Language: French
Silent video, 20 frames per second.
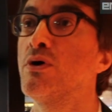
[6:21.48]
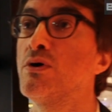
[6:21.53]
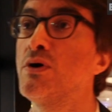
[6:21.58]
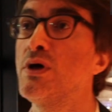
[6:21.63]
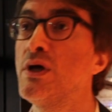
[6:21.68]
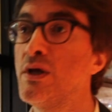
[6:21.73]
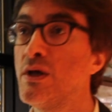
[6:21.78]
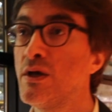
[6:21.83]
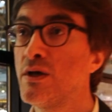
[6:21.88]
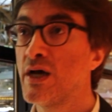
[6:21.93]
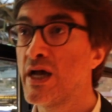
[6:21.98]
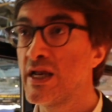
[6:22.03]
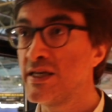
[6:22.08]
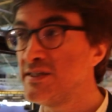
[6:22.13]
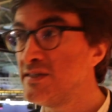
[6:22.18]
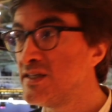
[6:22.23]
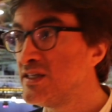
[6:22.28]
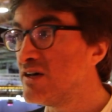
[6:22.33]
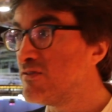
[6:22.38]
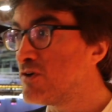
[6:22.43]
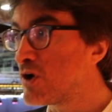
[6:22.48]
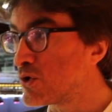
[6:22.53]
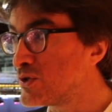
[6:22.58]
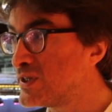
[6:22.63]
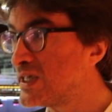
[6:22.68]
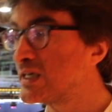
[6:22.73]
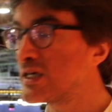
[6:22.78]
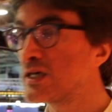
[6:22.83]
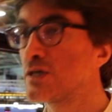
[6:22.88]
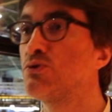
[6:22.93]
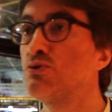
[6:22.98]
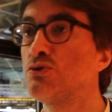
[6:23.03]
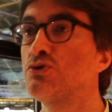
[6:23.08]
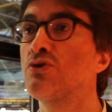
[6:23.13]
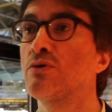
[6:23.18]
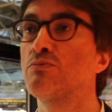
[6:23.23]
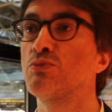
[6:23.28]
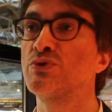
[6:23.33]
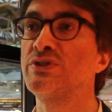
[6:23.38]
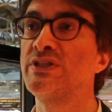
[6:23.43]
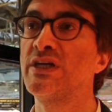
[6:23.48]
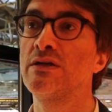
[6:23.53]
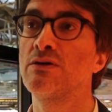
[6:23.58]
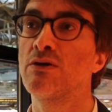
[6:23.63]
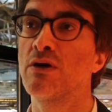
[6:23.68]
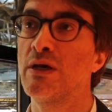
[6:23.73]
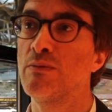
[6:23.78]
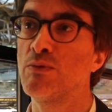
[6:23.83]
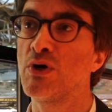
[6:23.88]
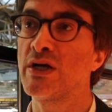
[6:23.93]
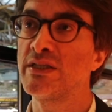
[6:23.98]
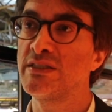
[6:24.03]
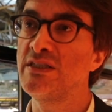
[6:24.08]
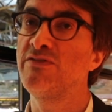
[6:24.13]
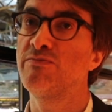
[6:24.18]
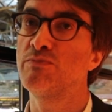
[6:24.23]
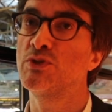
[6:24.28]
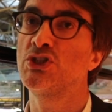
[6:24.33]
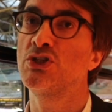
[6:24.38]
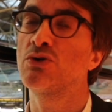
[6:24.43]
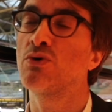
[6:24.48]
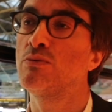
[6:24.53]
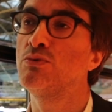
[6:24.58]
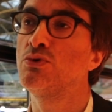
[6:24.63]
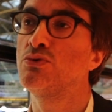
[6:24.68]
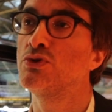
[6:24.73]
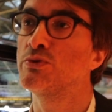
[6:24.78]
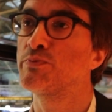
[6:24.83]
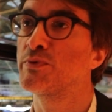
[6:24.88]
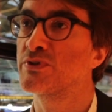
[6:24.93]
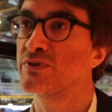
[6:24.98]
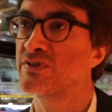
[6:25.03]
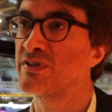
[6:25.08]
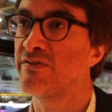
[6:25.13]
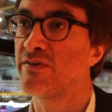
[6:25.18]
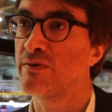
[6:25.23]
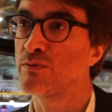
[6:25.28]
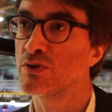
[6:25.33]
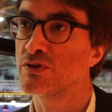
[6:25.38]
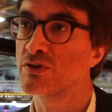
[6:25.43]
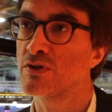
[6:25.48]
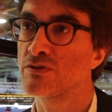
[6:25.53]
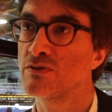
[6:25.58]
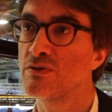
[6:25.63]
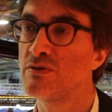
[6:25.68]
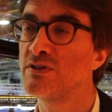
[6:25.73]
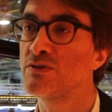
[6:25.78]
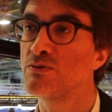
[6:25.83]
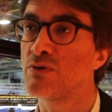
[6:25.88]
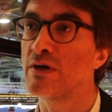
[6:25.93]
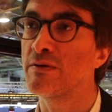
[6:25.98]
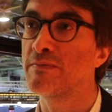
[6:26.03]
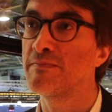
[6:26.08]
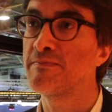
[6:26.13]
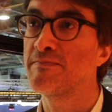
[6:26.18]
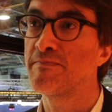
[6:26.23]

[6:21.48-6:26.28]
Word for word: à l'idée d'avoir une agriculture mondiale collaborative, moi j'y crois beaucoup, je pense que c'est vraiment le sens de l'histoire.